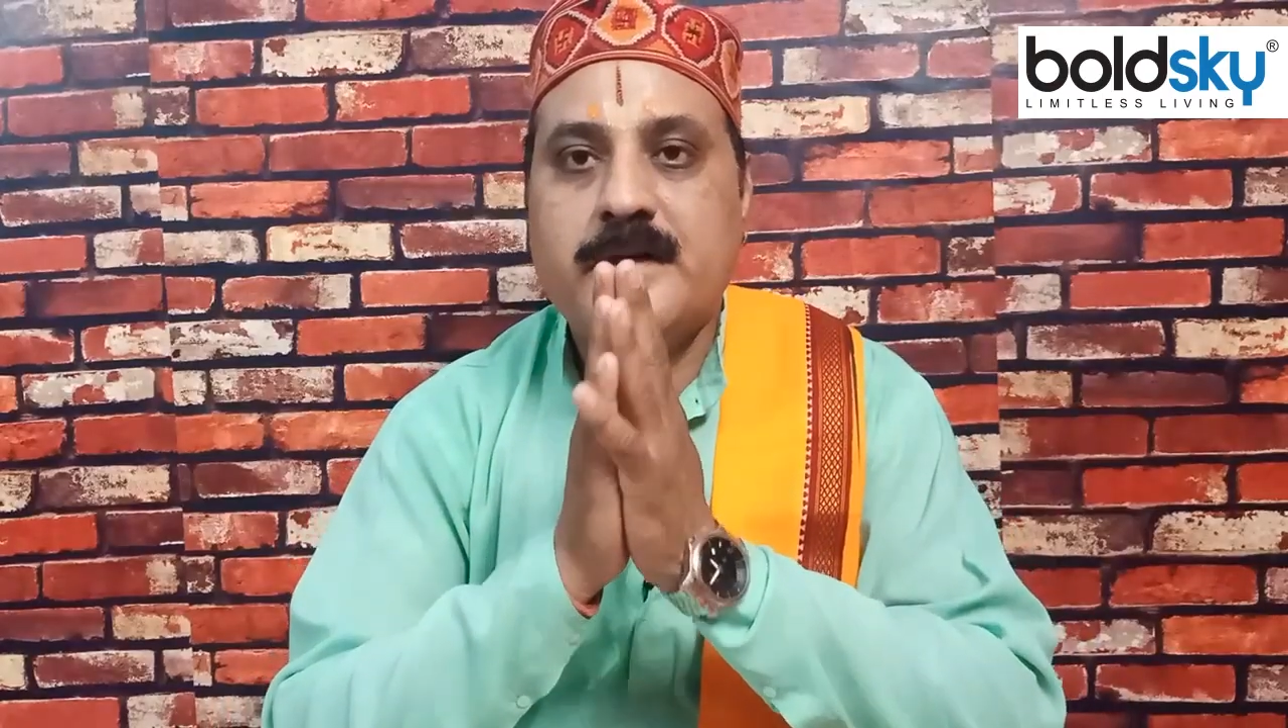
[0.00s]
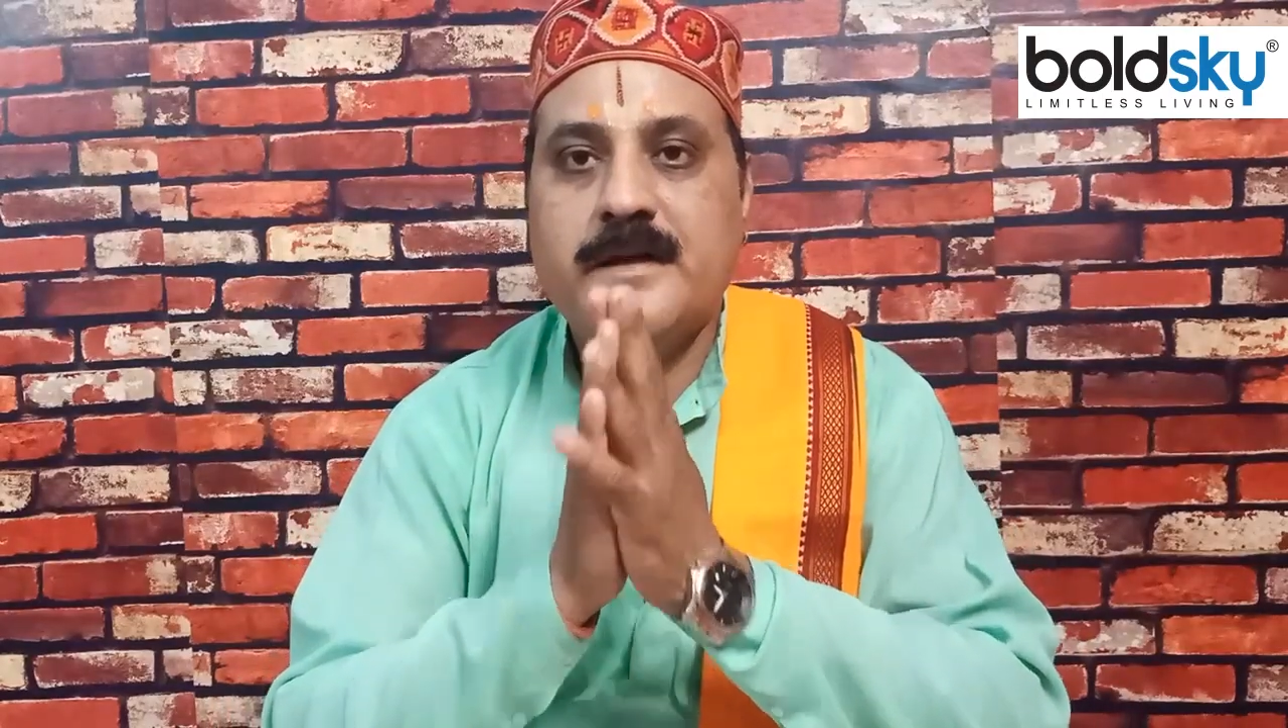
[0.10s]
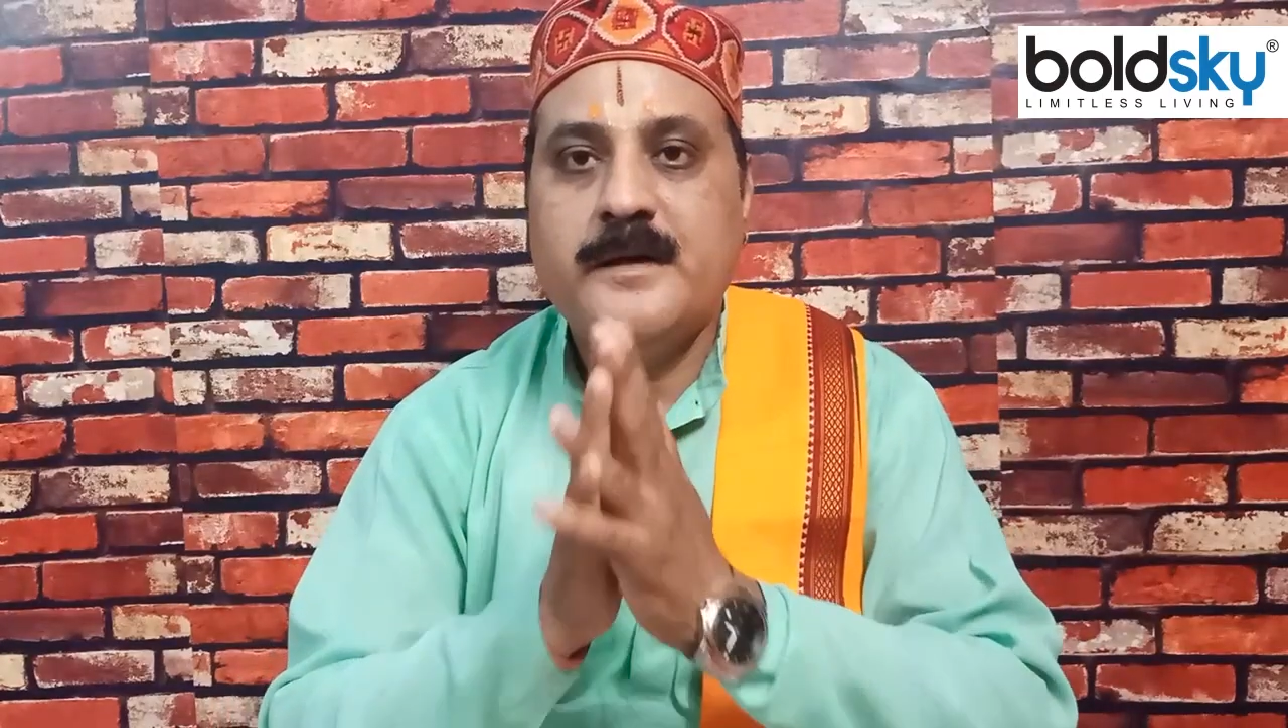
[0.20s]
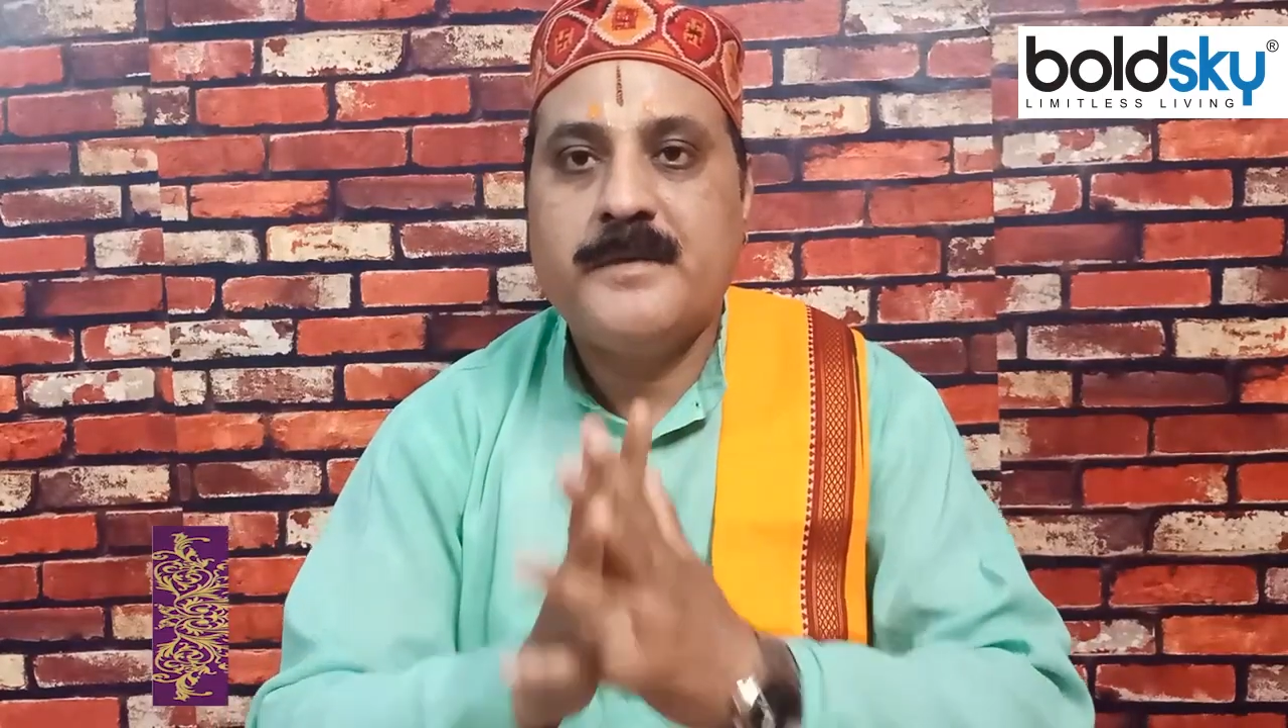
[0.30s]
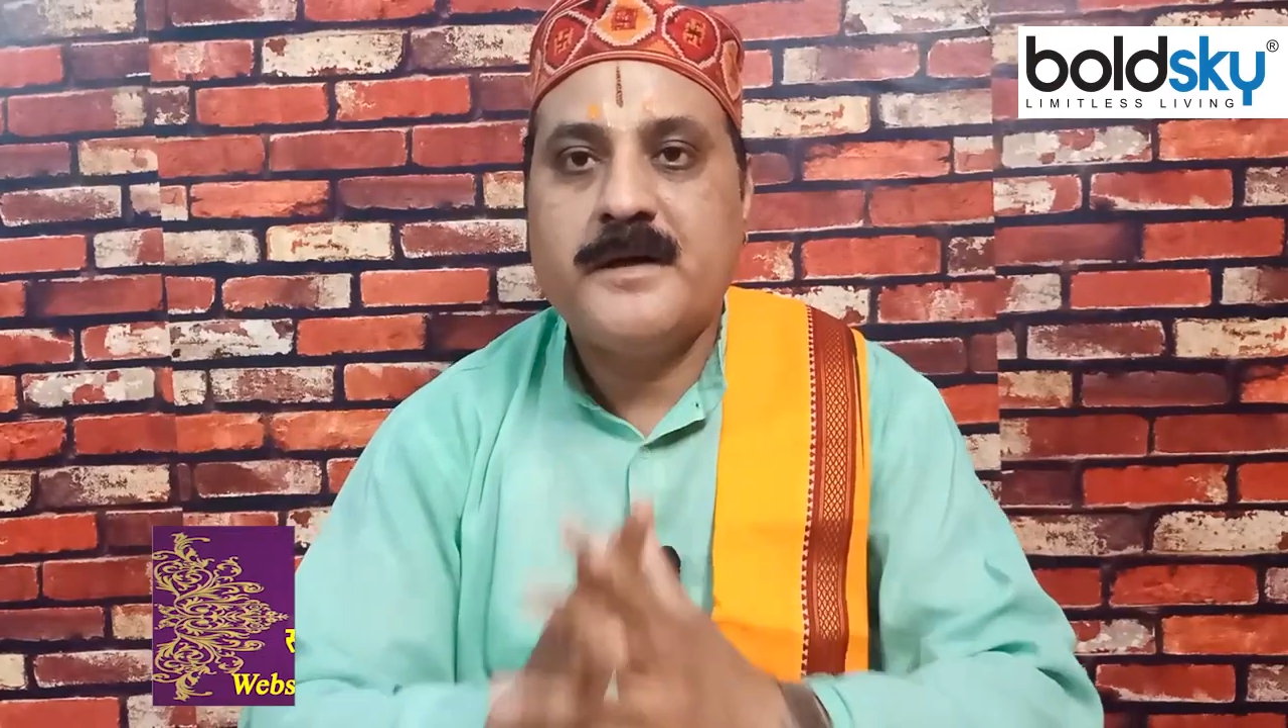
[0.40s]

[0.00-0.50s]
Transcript: हरे